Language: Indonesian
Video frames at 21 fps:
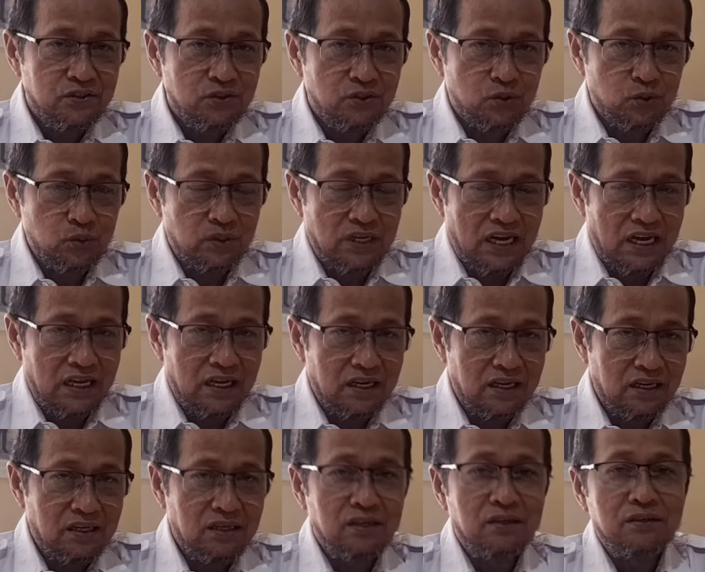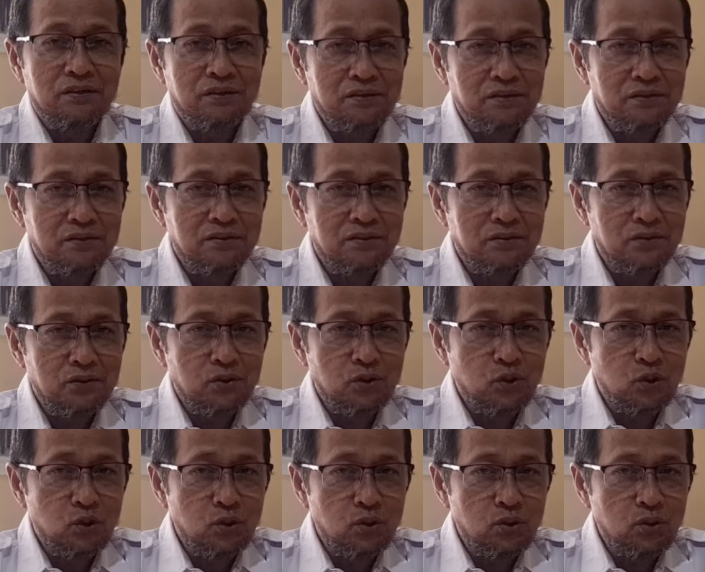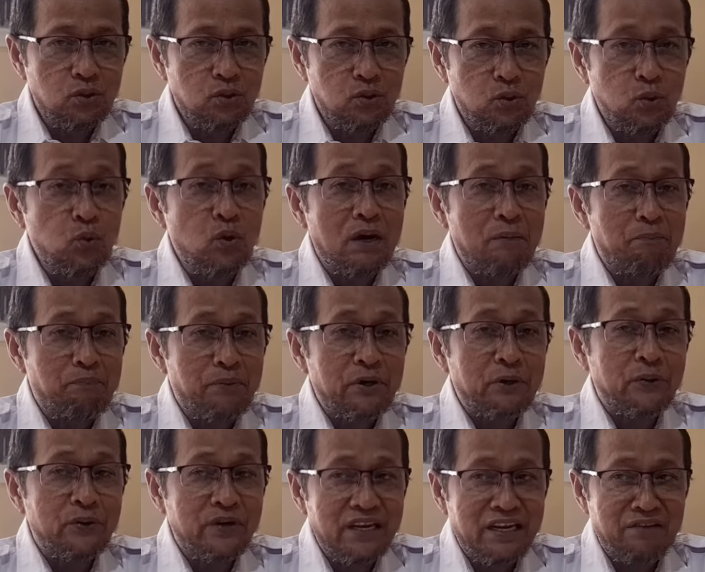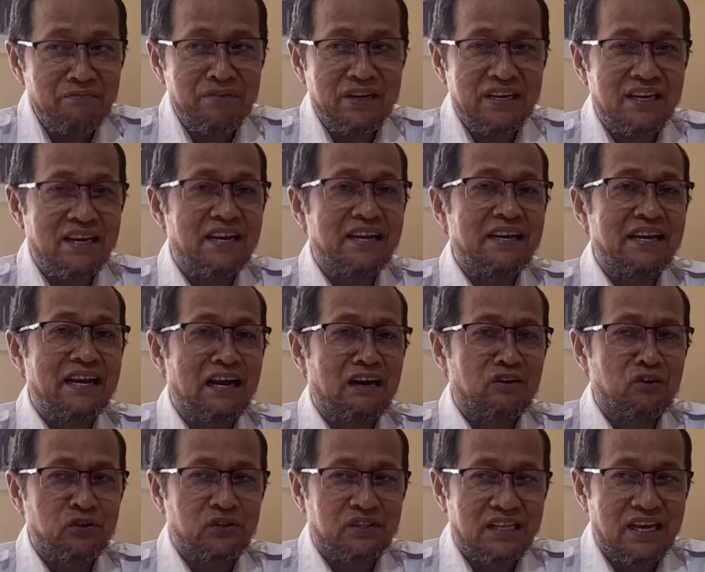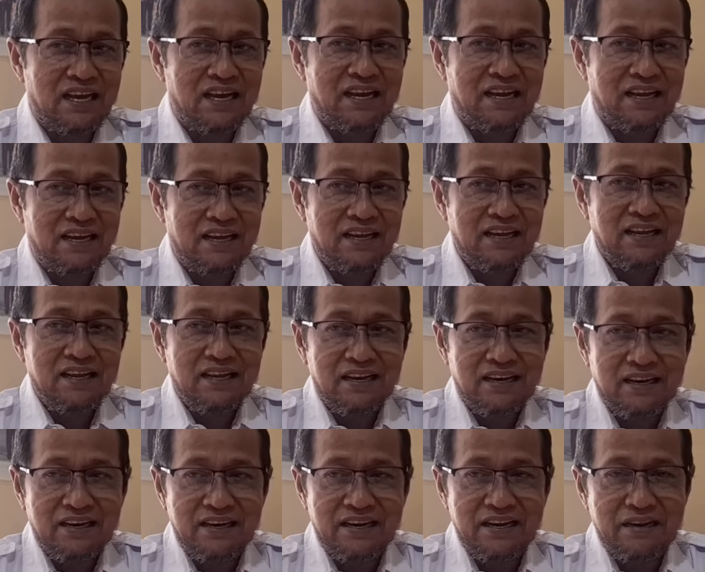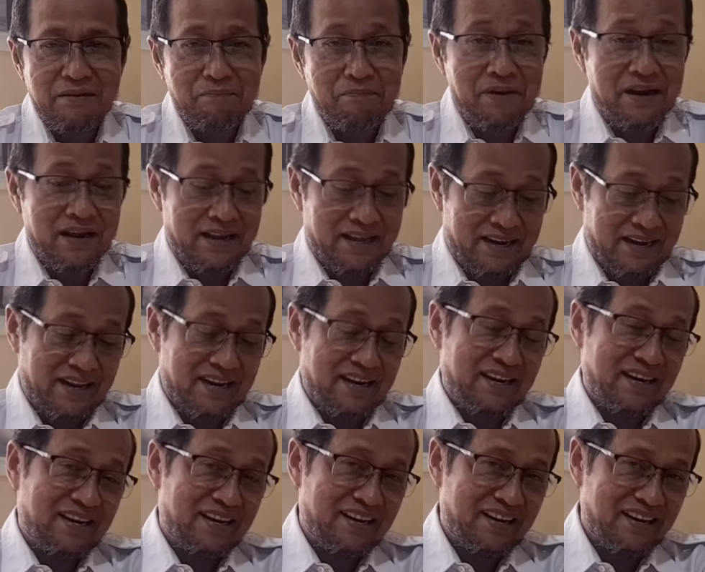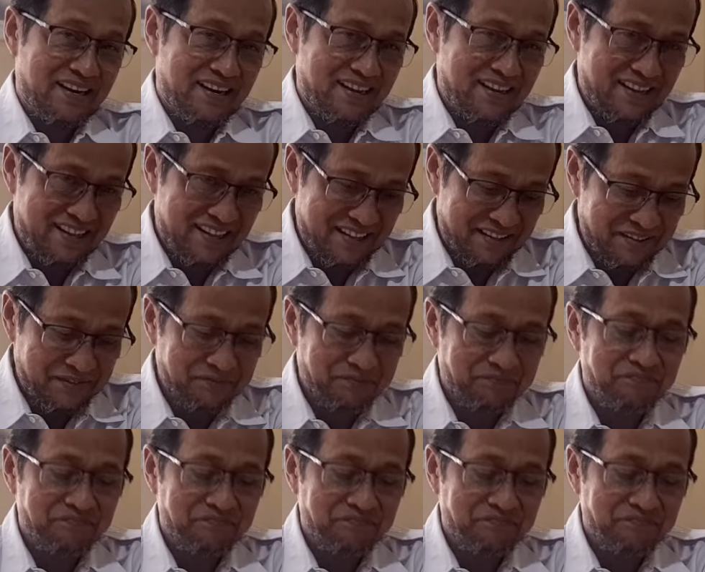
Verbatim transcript: sudah dua periode menjadi anggota DPR RI. Nah,